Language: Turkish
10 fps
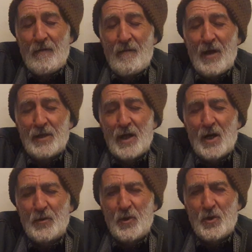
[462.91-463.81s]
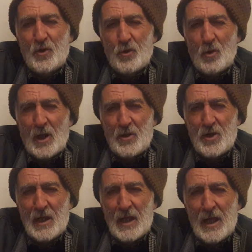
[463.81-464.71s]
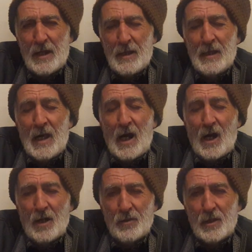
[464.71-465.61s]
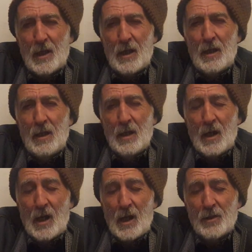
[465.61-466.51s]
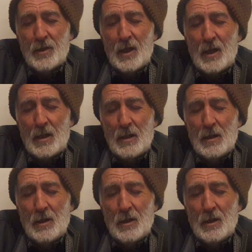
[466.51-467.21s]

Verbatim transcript: ve daha dinsiz olan cinler hatta hatta